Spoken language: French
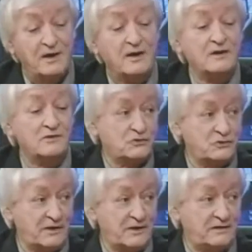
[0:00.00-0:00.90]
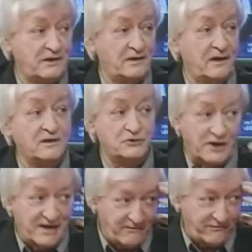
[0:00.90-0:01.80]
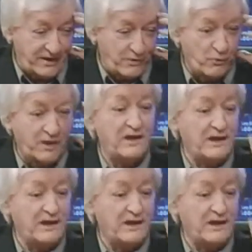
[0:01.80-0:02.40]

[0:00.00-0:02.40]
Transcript: Parce que physiquement, vous l'aviez en Je l'avais, oui.